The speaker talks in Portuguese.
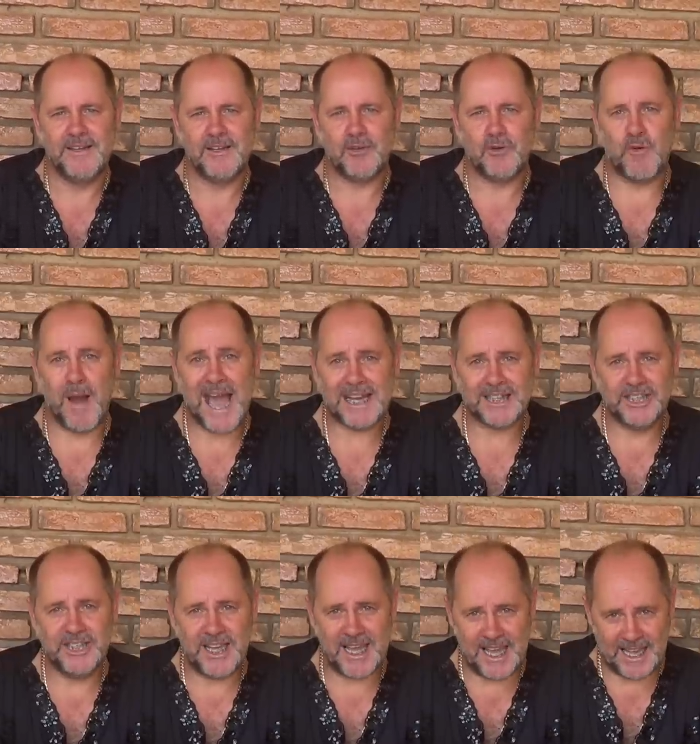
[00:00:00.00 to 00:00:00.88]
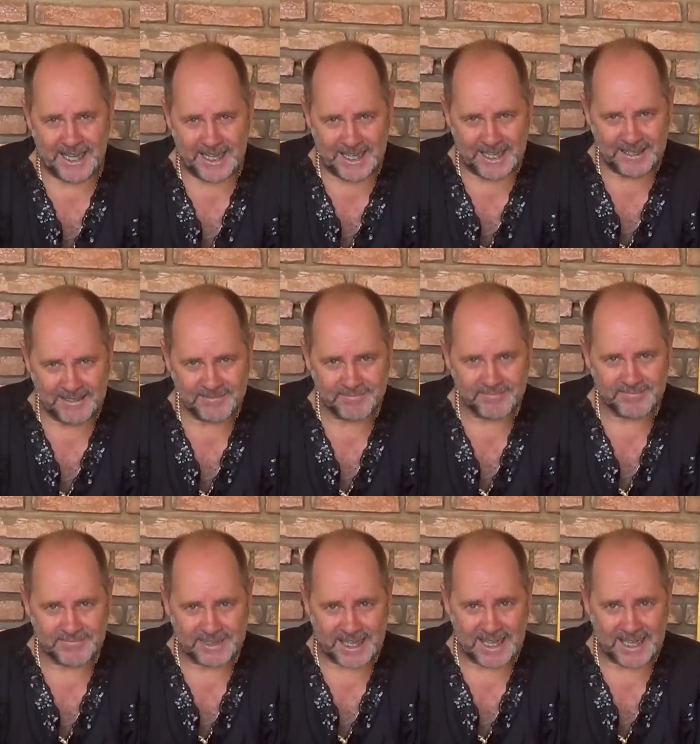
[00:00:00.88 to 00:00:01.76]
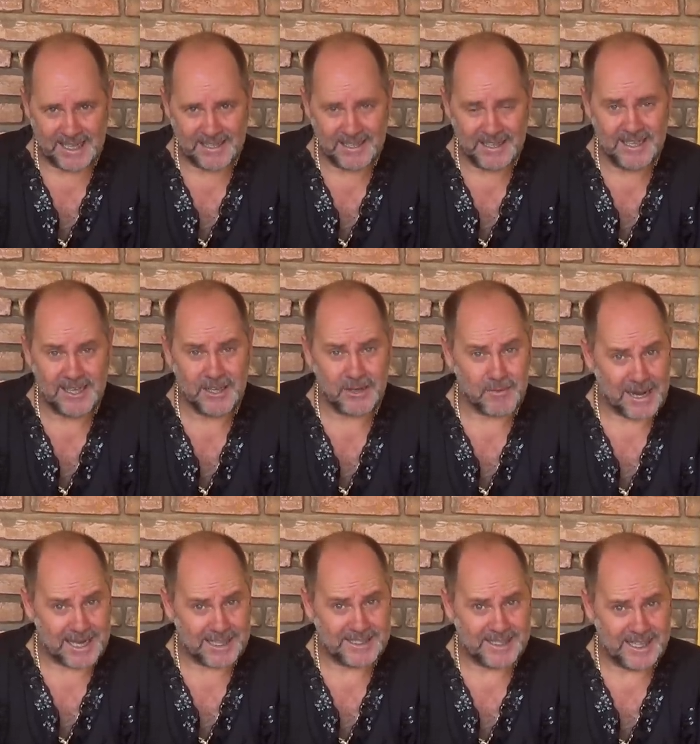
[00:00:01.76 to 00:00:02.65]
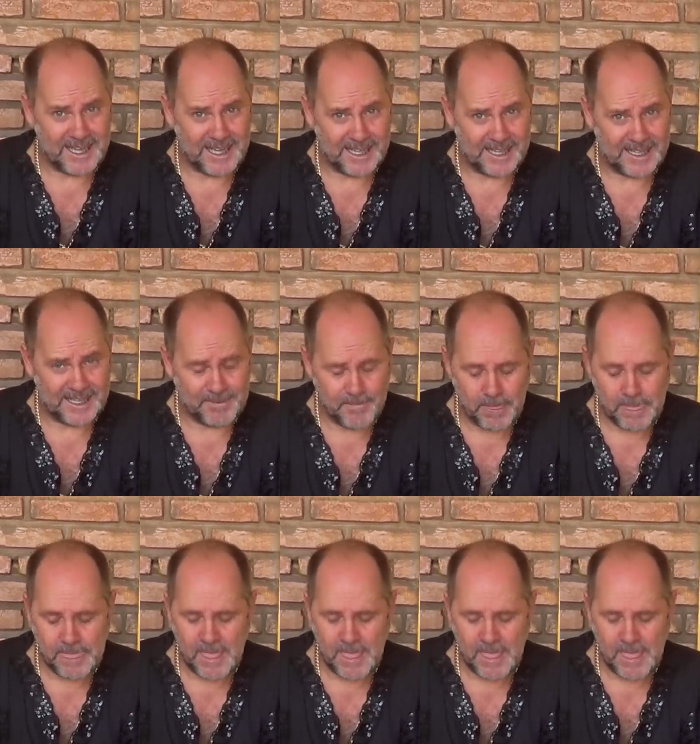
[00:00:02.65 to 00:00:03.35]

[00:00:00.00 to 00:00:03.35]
Guarde ela, tá? Guarde ela.